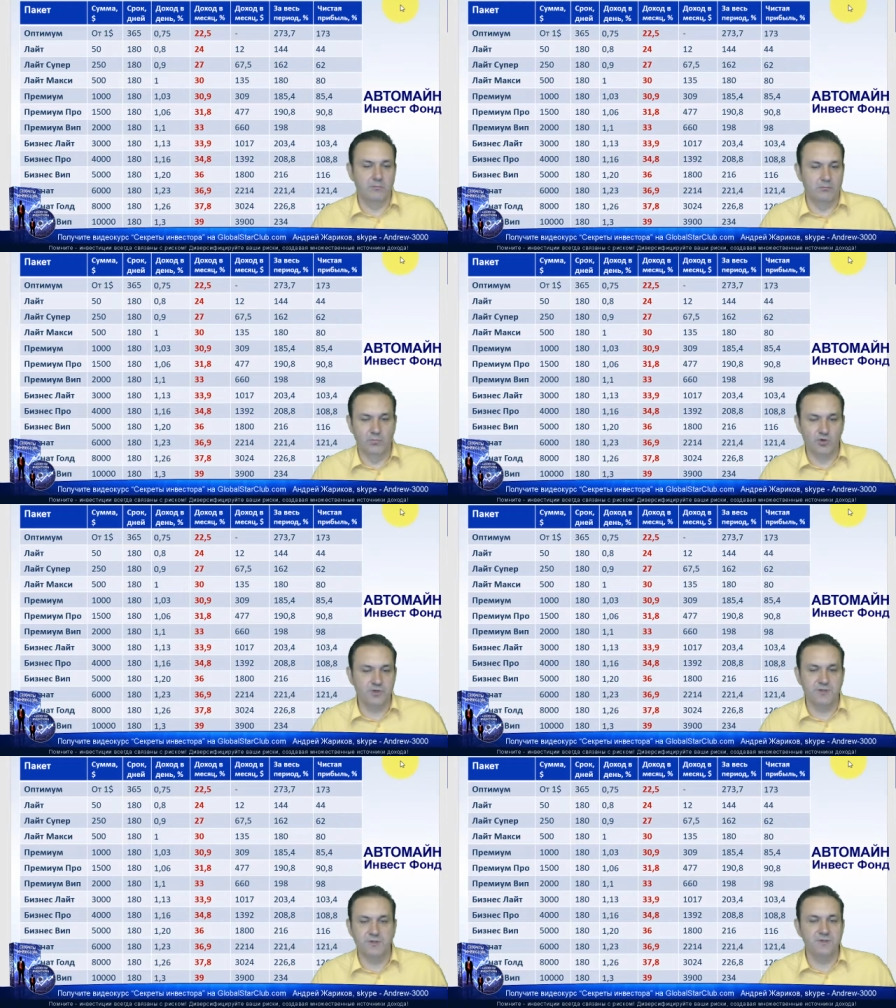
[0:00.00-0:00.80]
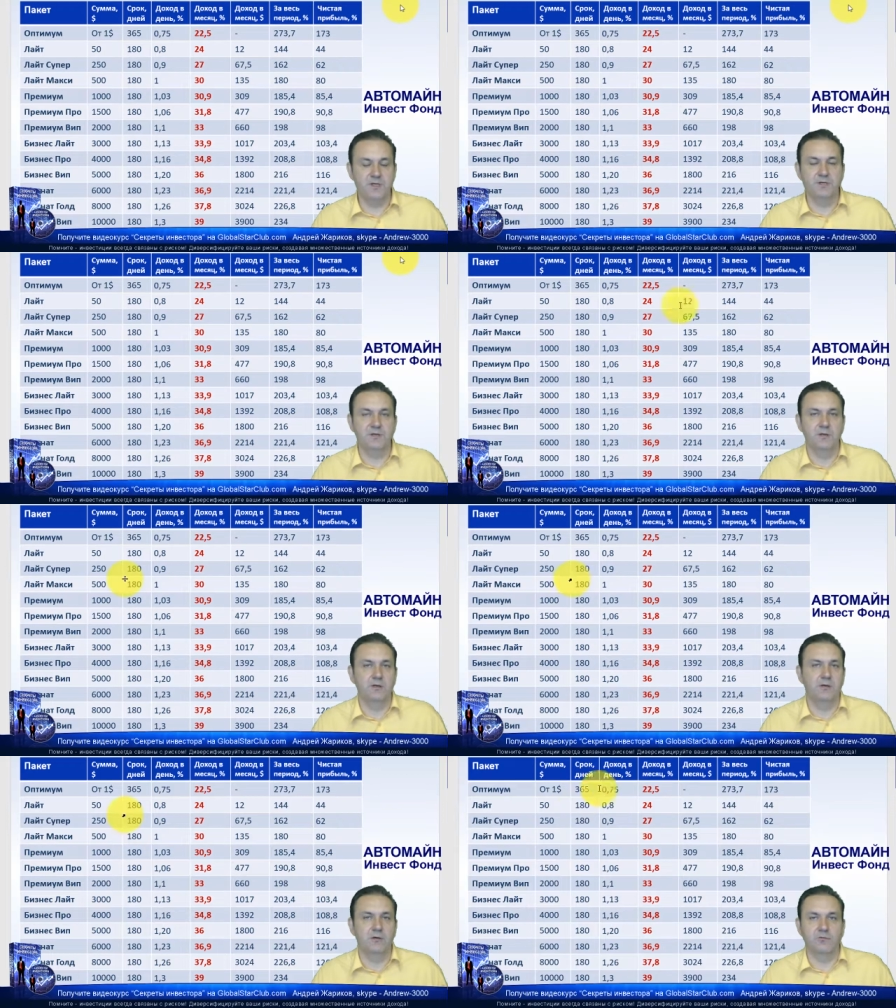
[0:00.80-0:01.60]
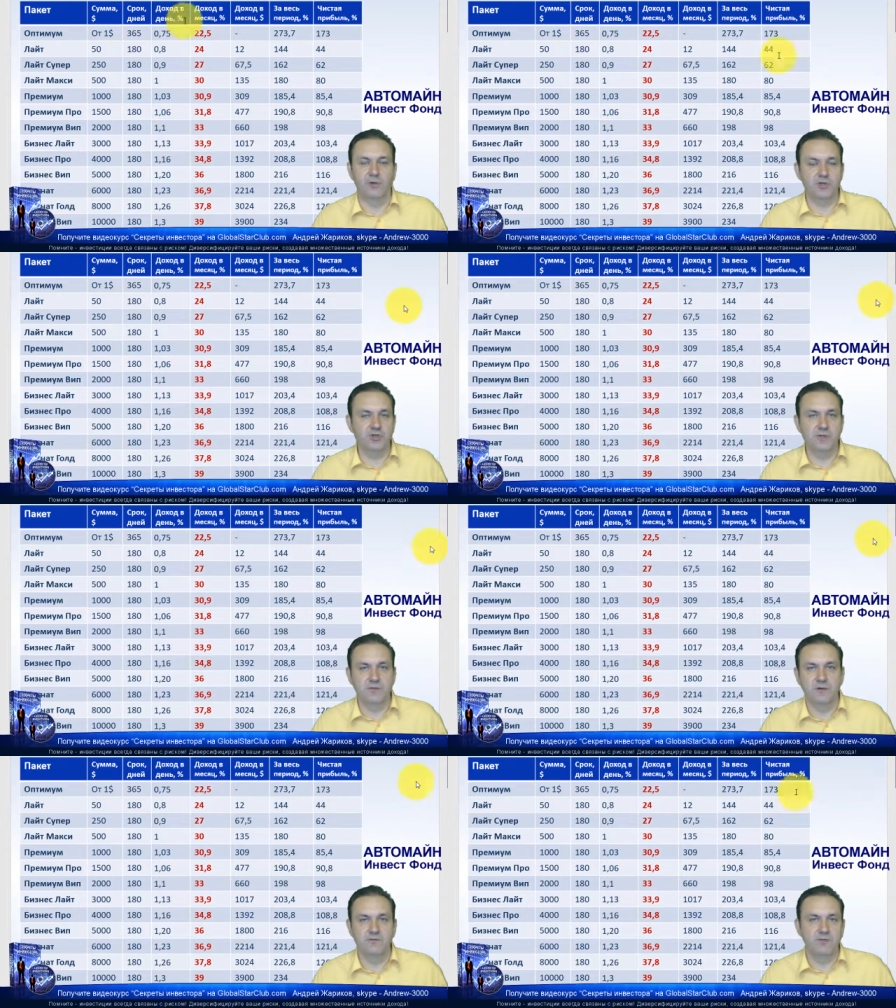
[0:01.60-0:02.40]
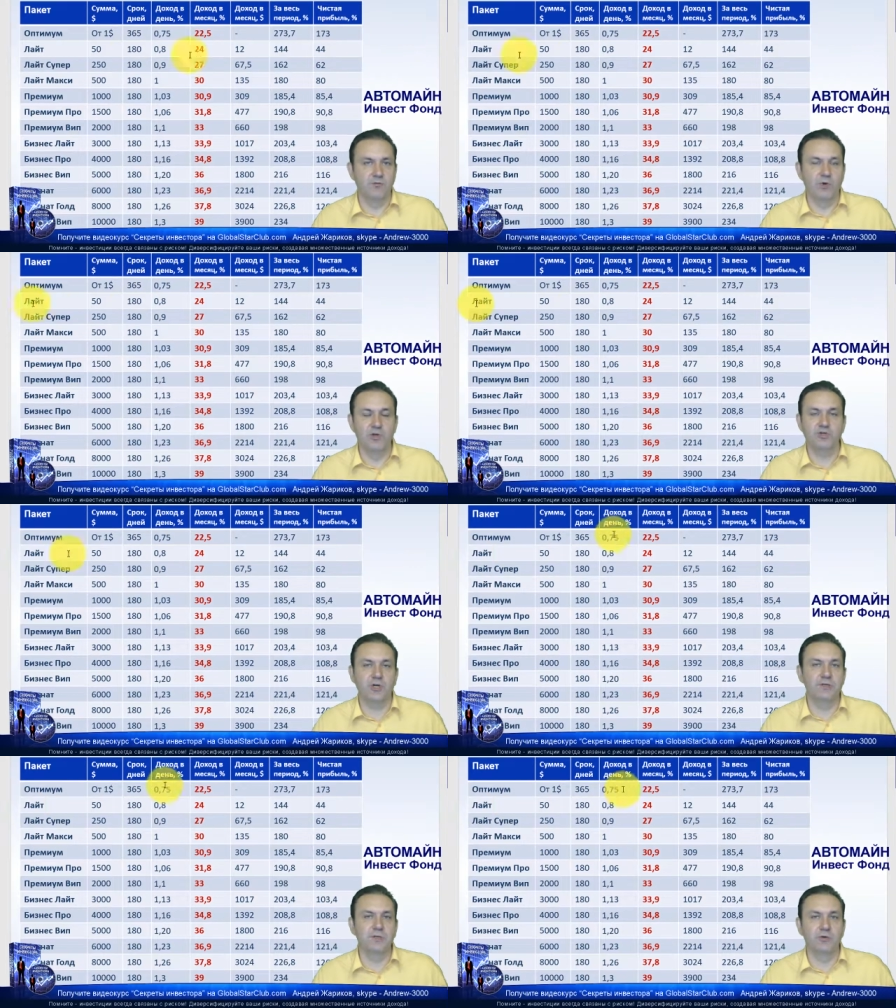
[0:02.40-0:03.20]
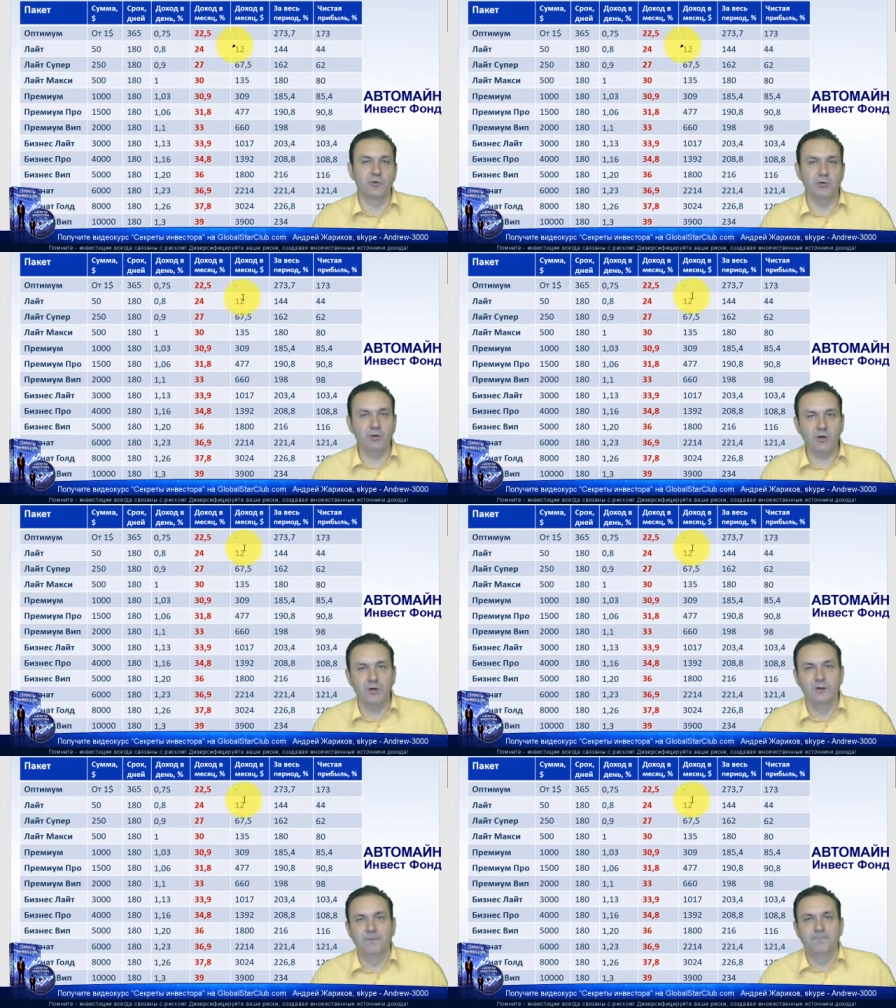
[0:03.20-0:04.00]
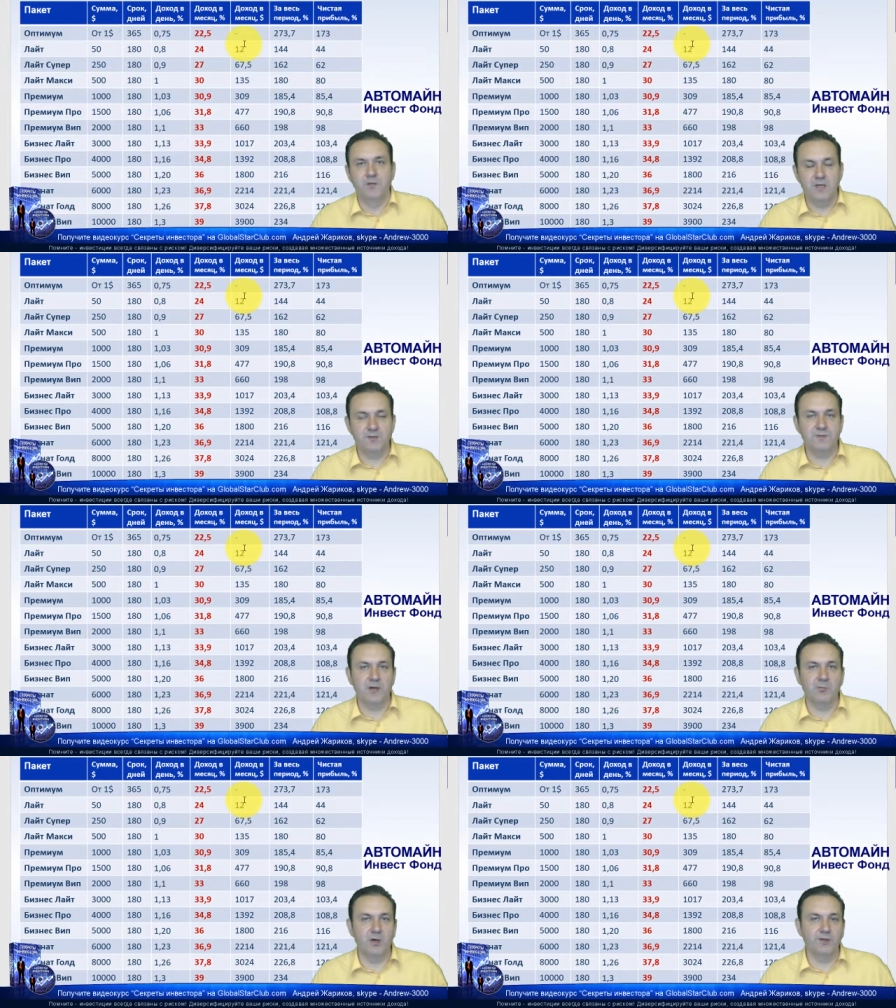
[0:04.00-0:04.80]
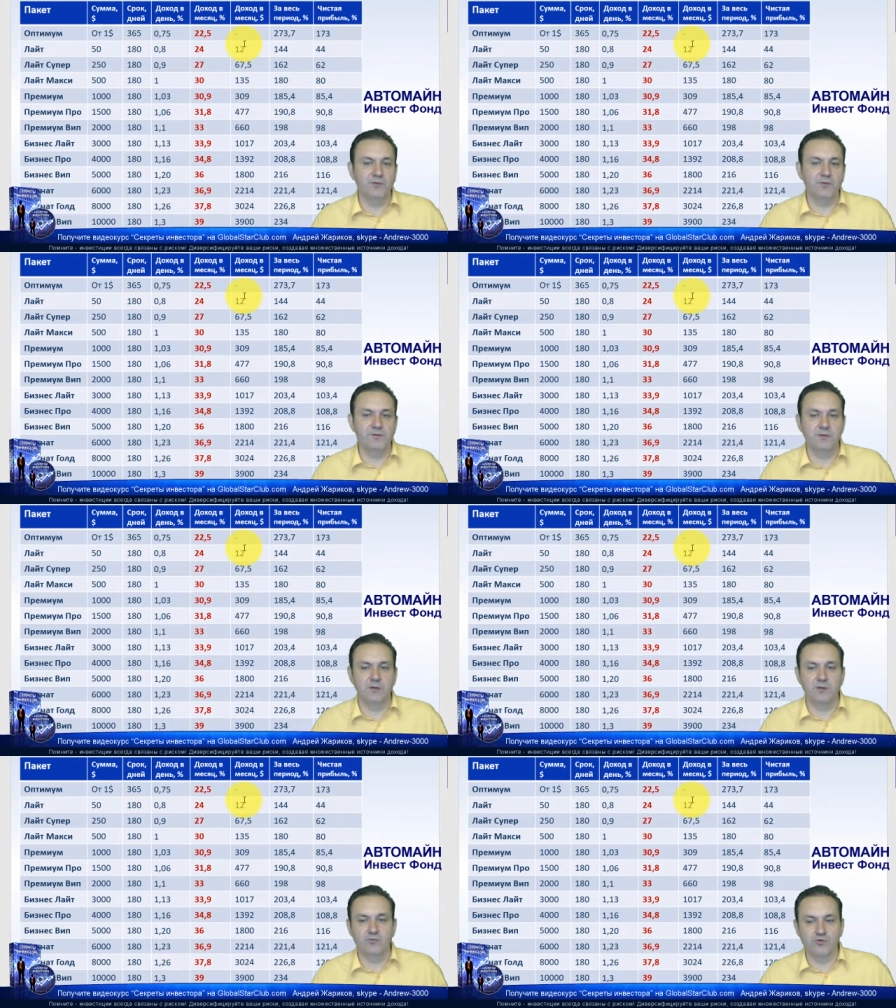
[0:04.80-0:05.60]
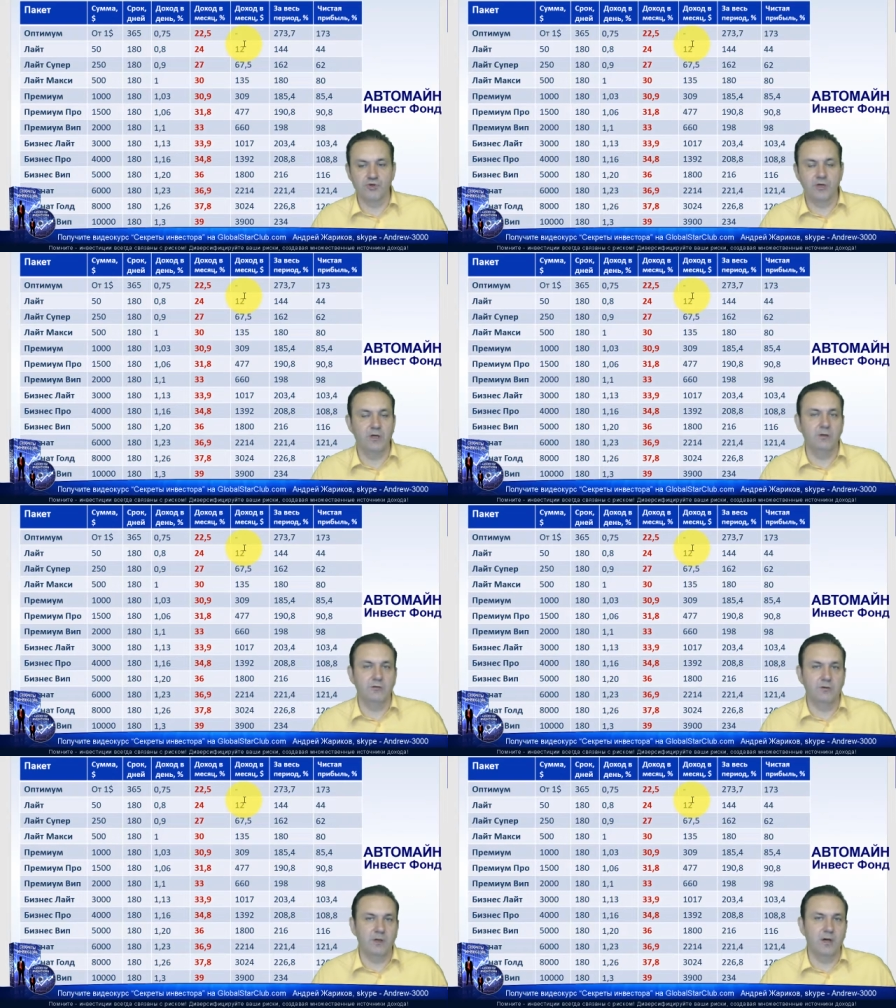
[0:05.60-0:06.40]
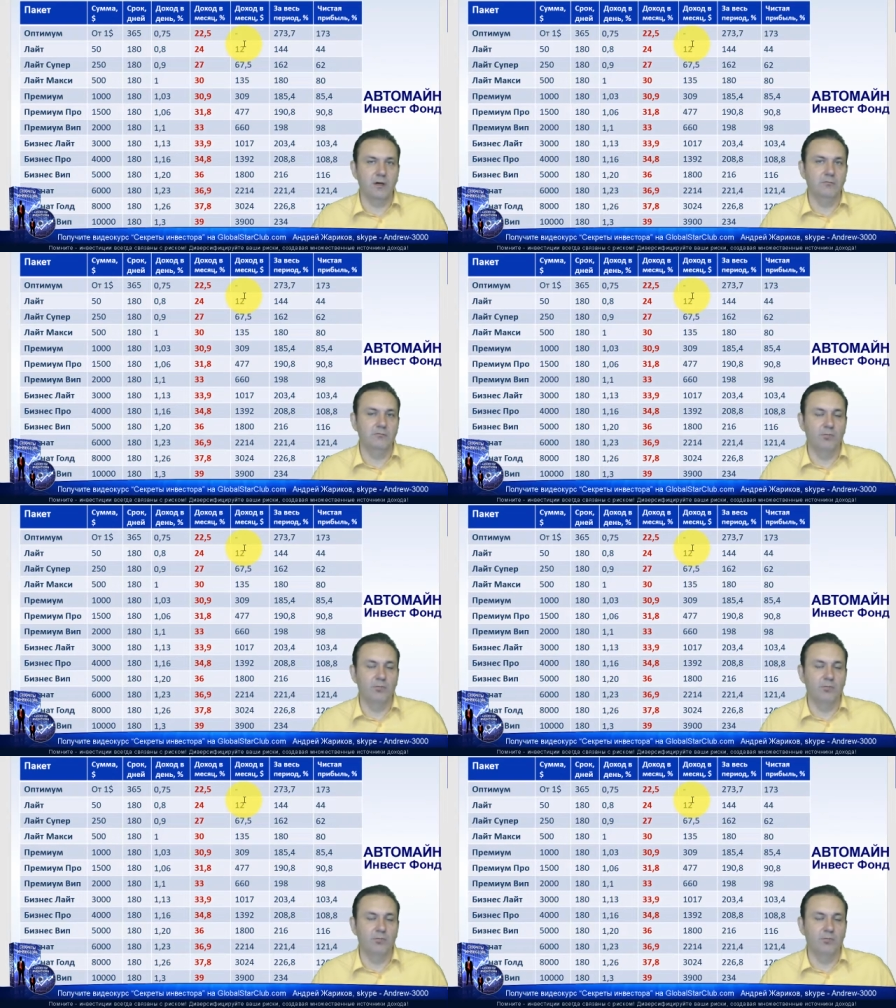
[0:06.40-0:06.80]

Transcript: можете здесь вложить всего лишь 1 доллар и зарабатывать э, уже на,